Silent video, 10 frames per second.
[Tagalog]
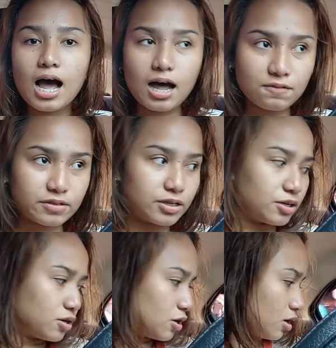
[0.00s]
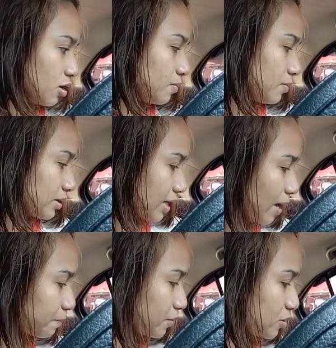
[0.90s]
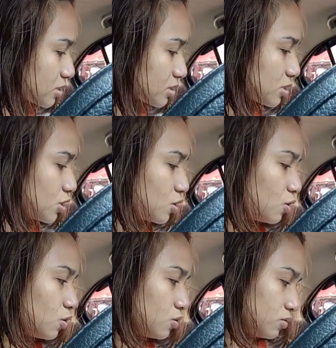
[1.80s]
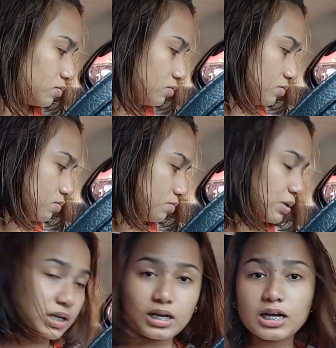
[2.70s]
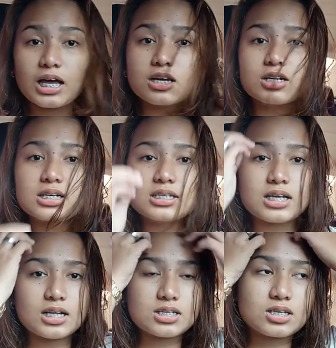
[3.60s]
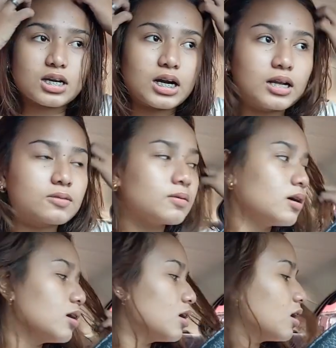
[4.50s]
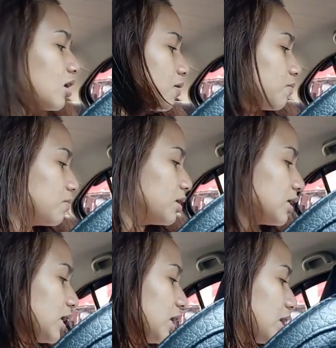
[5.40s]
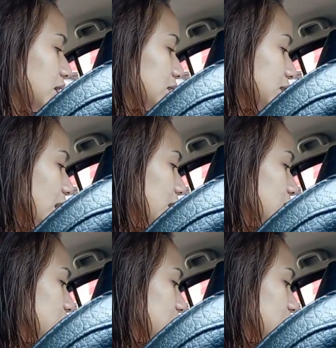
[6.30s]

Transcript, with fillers: After kong matapos yung paglalagay ko ng sunscreen, maglalagay tayo